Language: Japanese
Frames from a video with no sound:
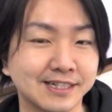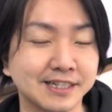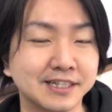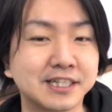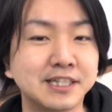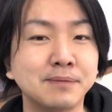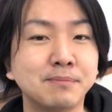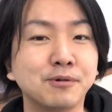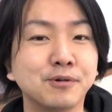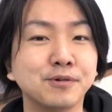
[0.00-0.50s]
で、
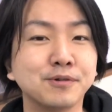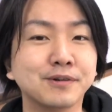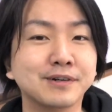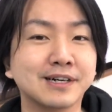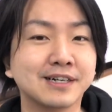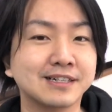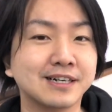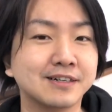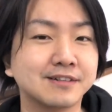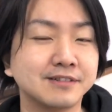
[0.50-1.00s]
希望の
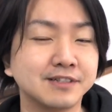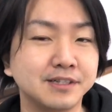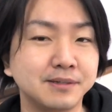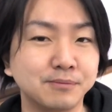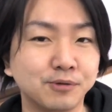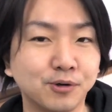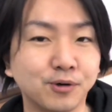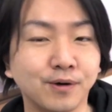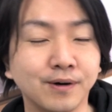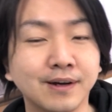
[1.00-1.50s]
価格に
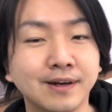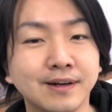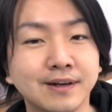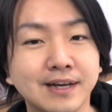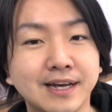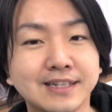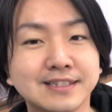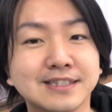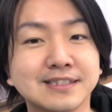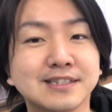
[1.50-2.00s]
も、
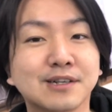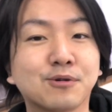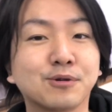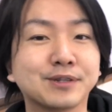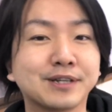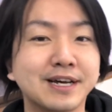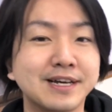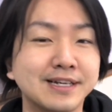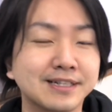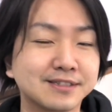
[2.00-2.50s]
え全然
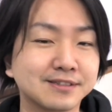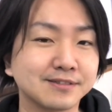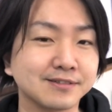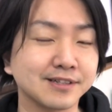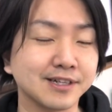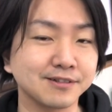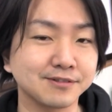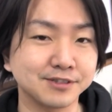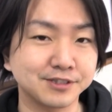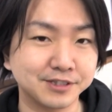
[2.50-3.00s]
答えやすく
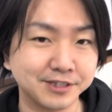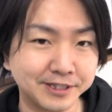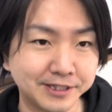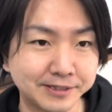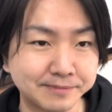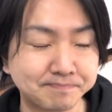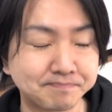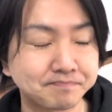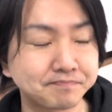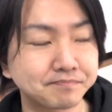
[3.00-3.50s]
なるし、